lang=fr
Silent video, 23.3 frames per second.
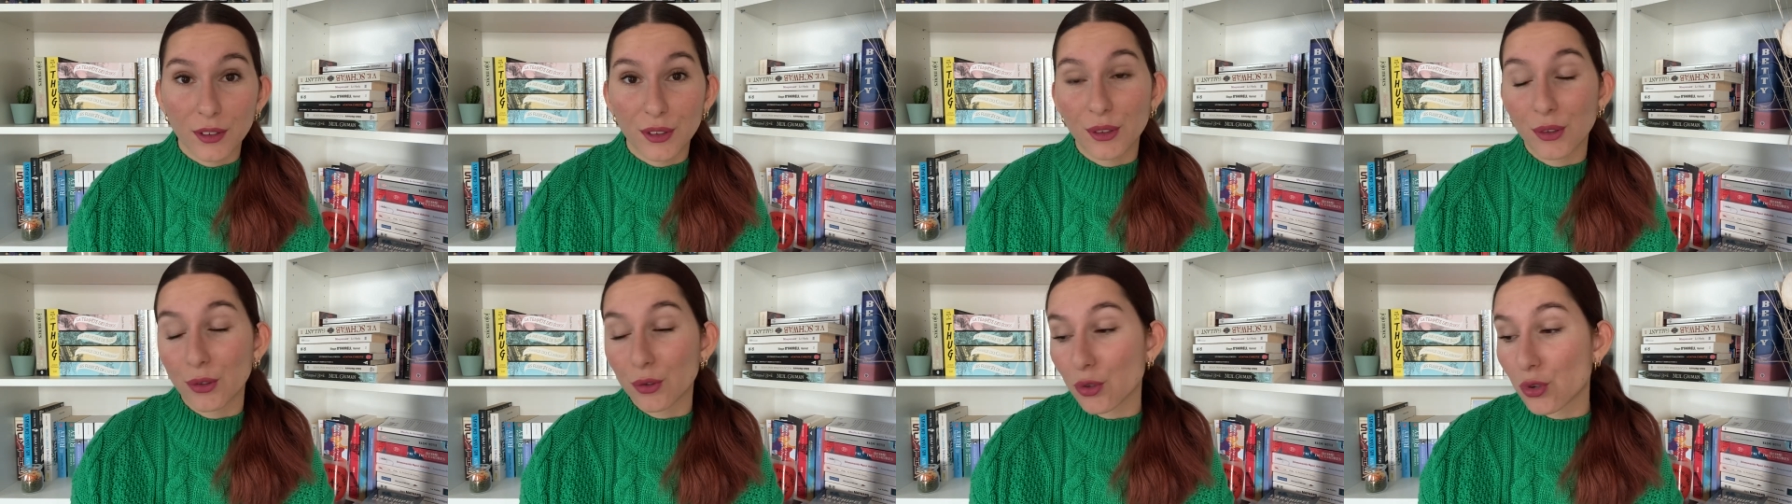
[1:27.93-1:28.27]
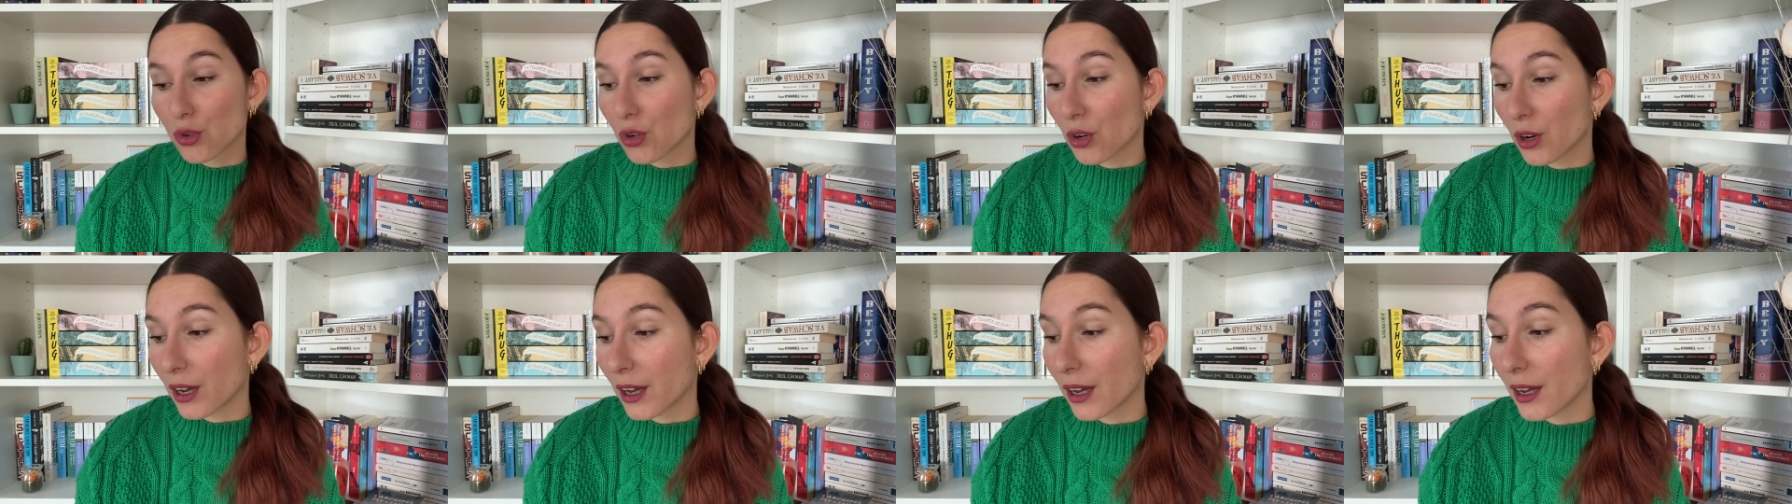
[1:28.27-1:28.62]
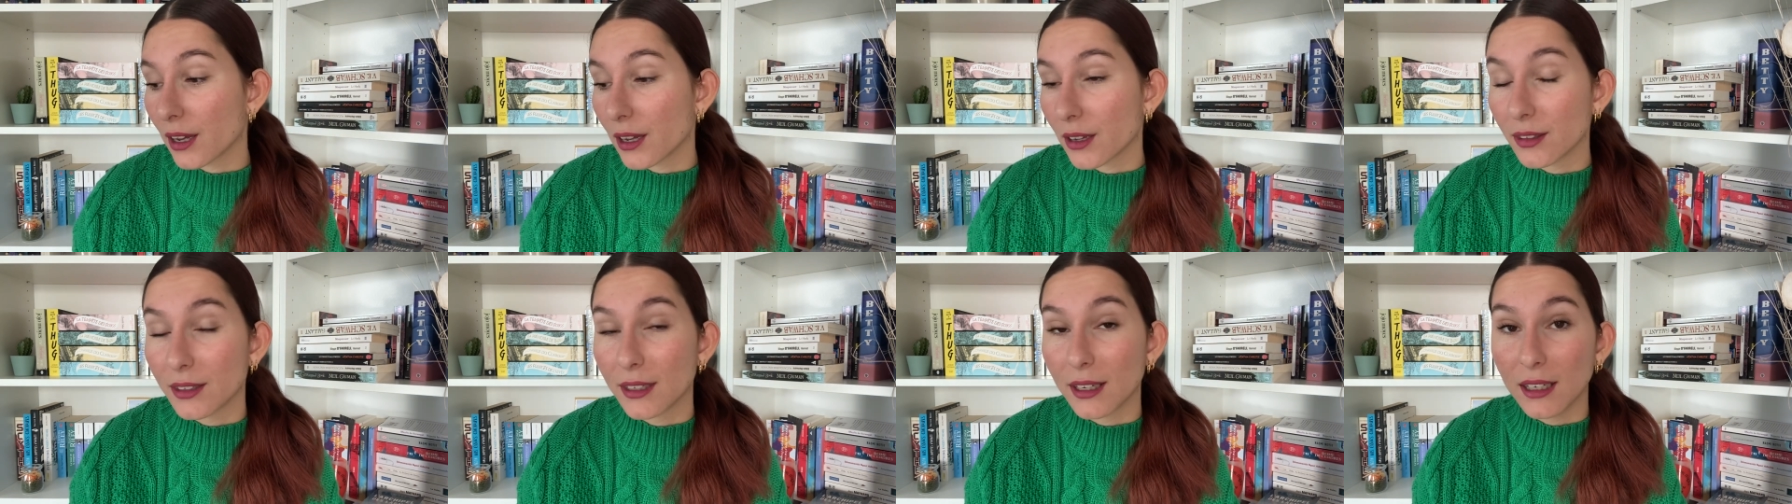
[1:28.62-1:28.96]
quand
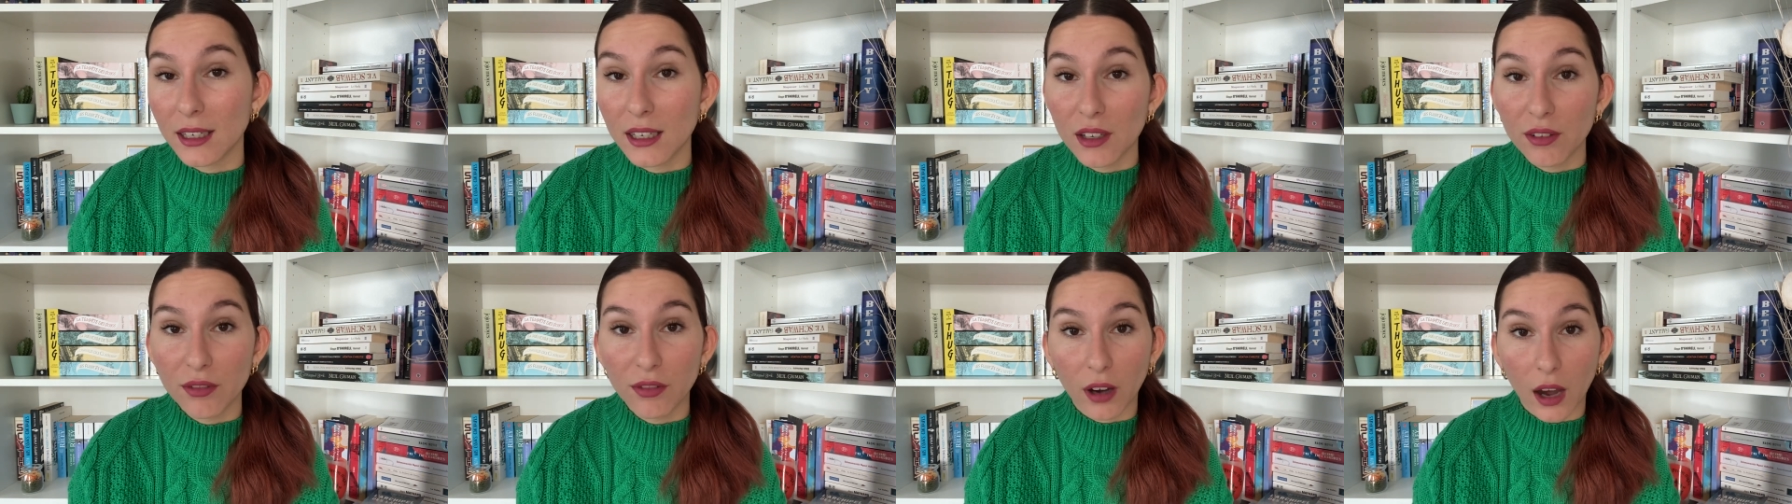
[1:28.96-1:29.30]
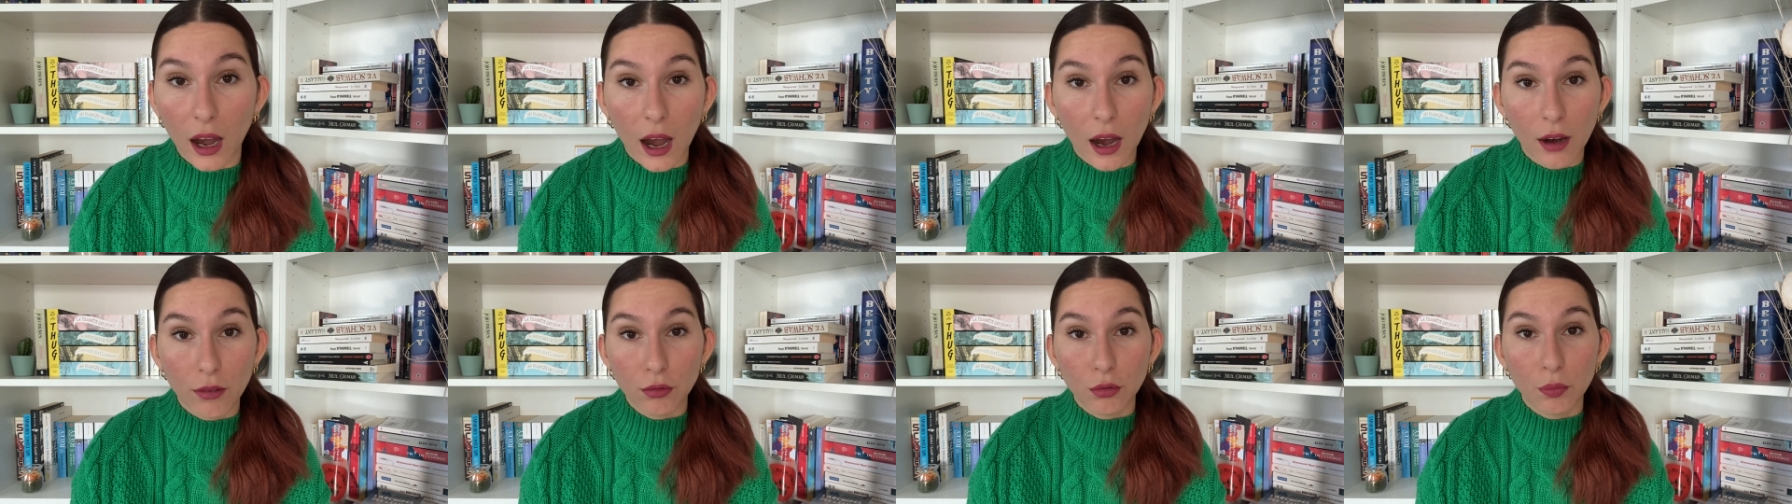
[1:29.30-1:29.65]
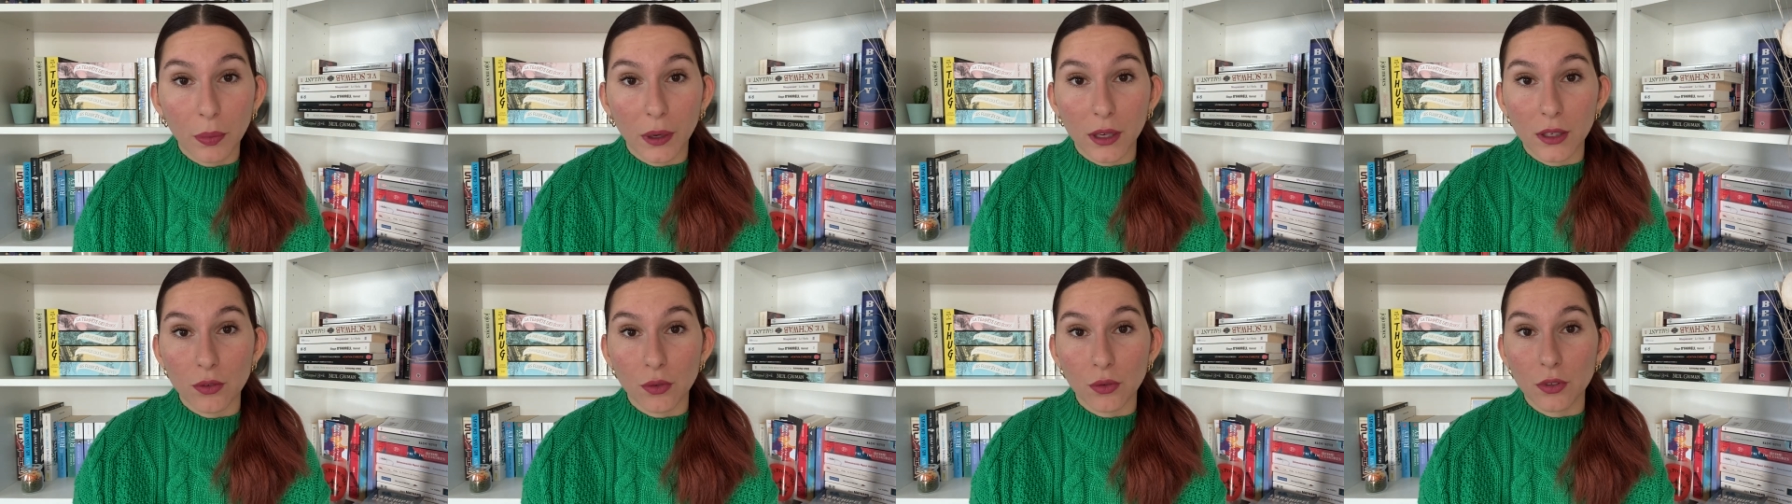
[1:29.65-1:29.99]
j'aurai des livres à vous
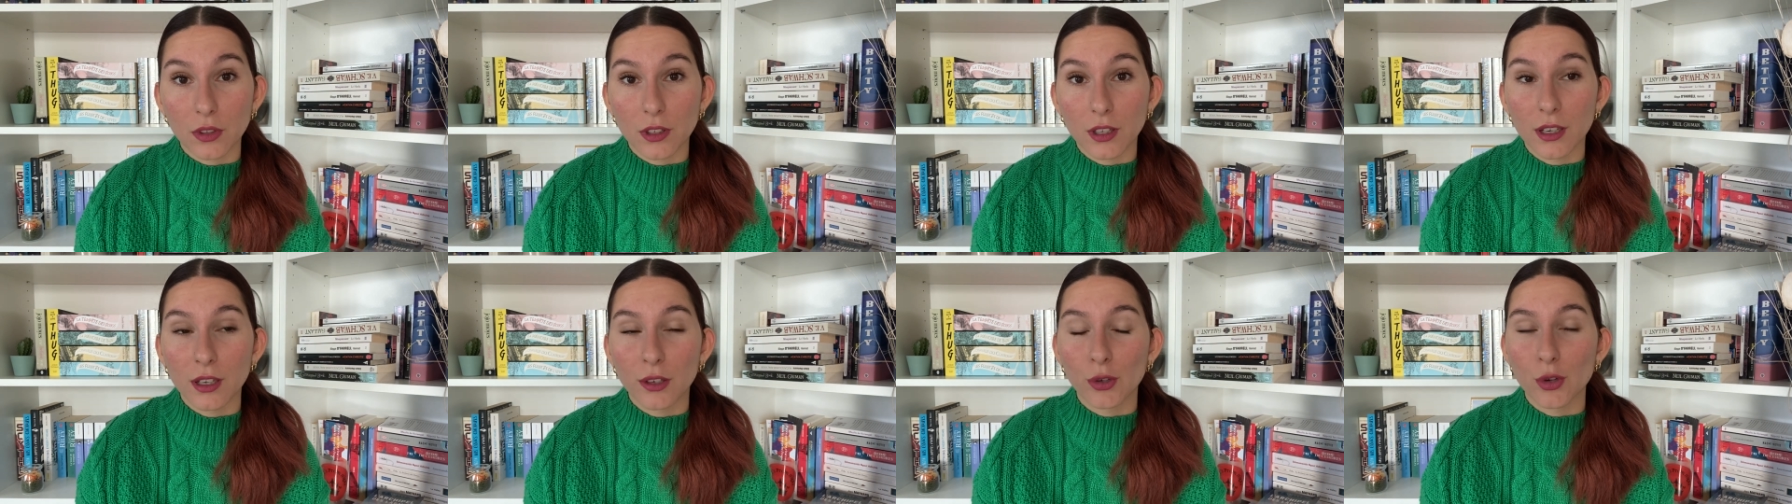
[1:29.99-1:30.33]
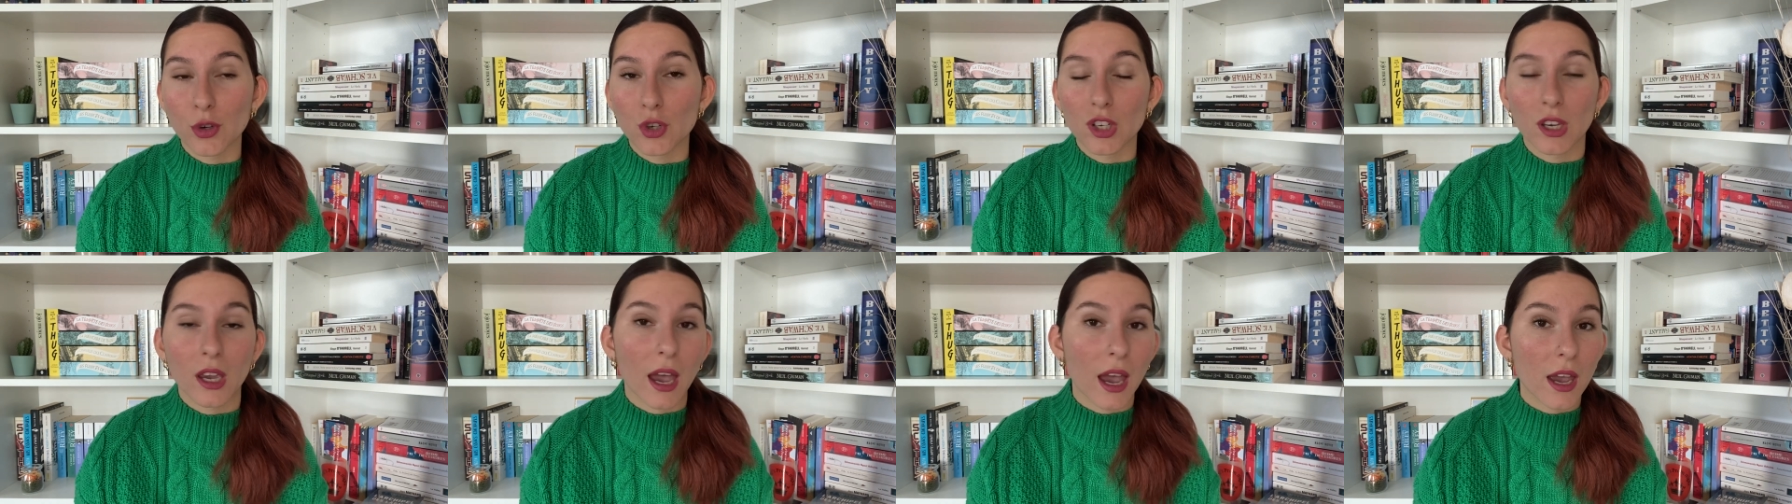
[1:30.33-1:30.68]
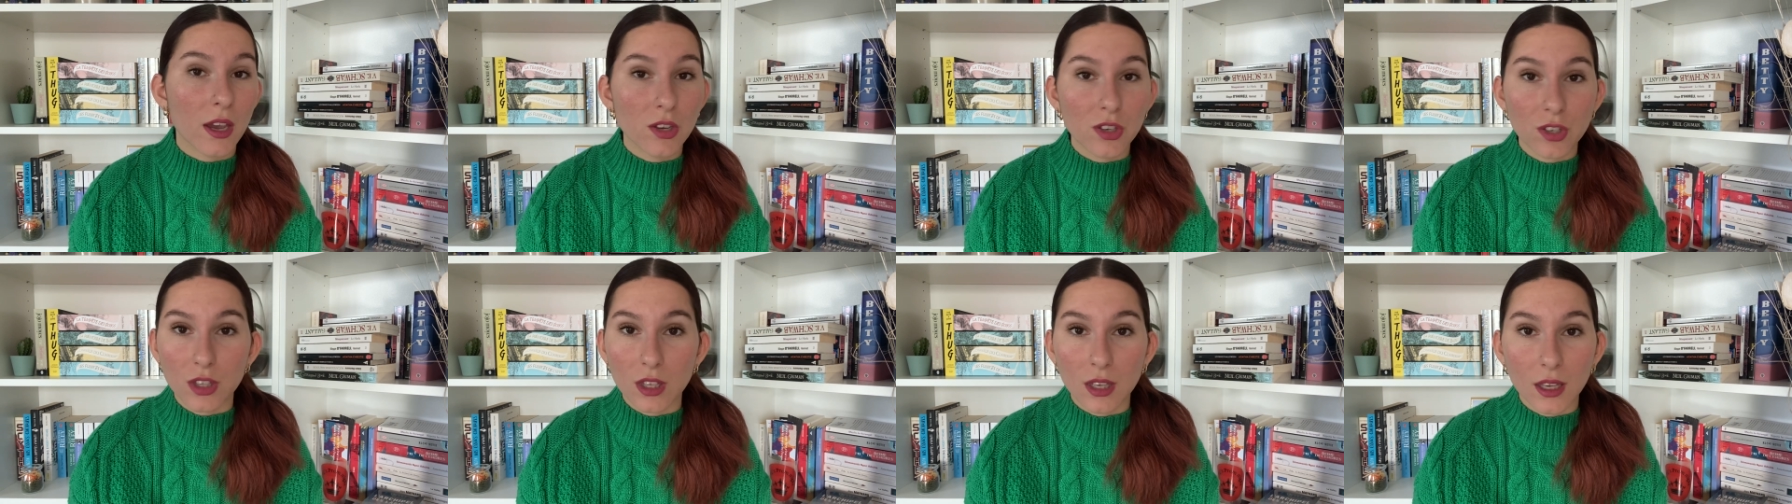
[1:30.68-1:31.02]
présenter que j'ai
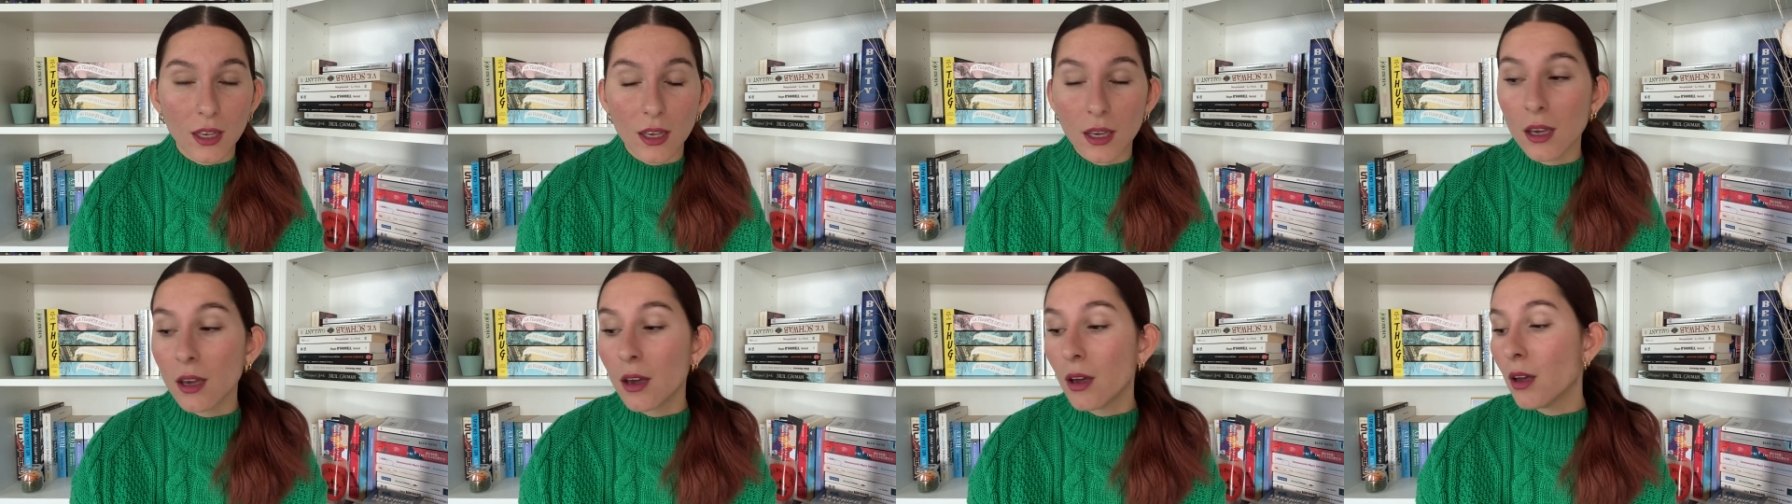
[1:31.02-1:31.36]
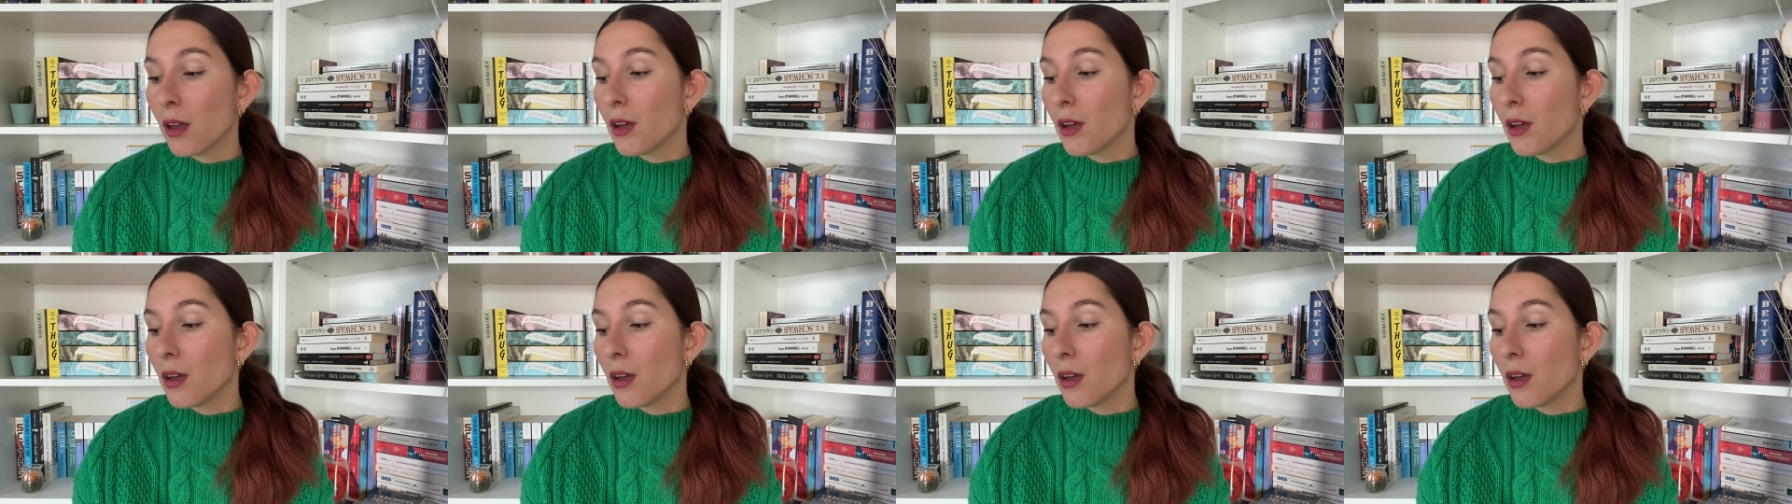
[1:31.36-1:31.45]
achetés.